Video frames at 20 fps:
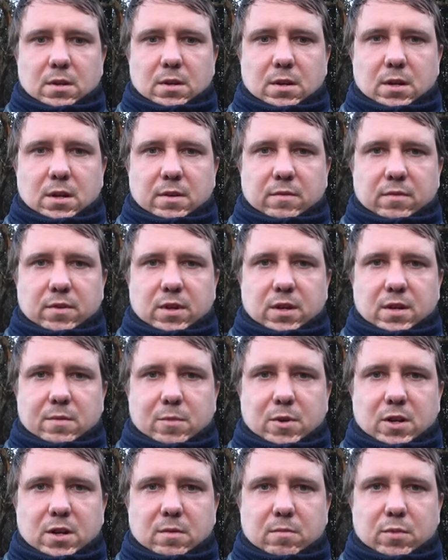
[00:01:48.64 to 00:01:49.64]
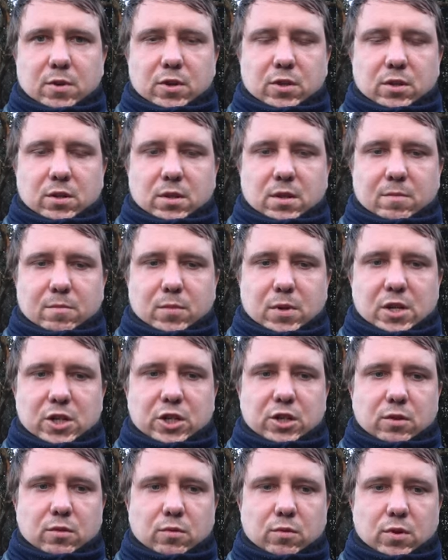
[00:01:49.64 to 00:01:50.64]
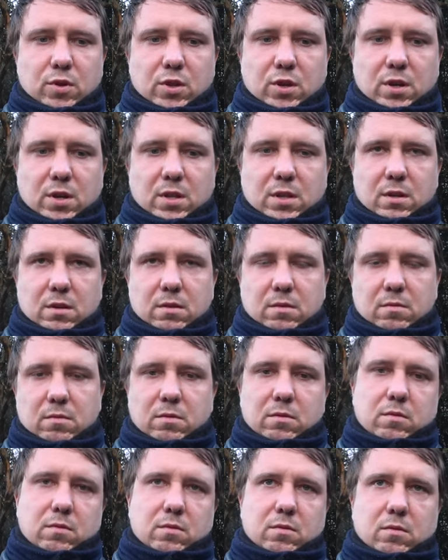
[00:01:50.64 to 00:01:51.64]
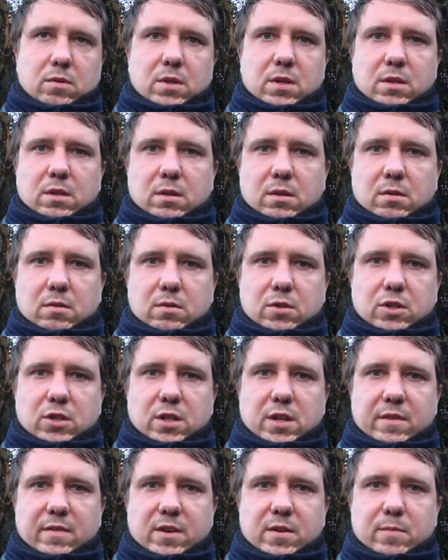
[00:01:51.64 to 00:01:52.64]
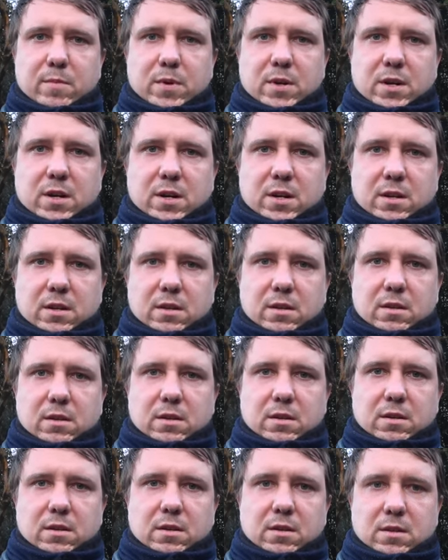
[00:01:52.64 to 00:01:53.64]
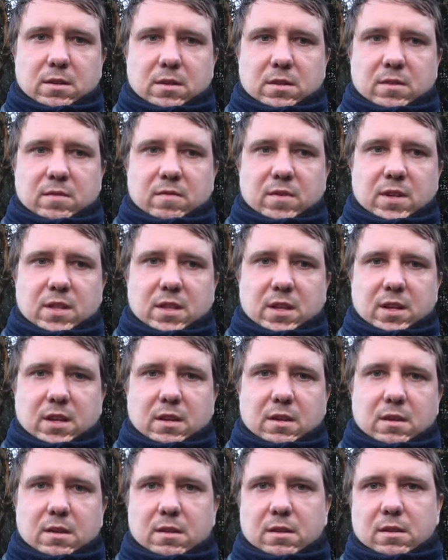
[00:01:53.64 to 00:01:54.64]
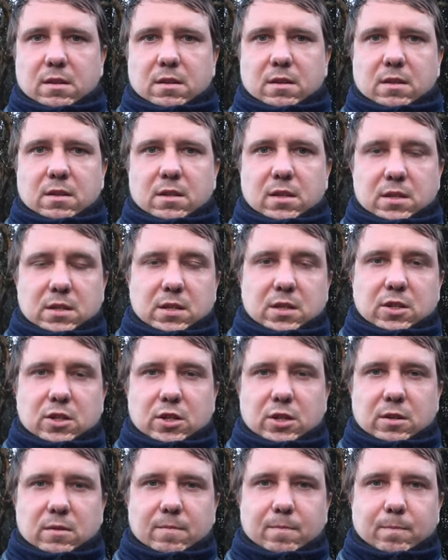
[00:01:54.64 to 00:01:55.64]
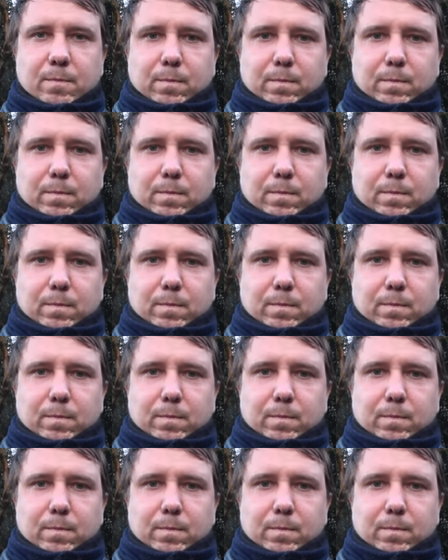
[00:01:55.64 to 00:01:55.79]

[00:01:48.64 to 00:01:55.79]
а в храмах обычно там большие очереди, где-то человек по 2-3 тысячи.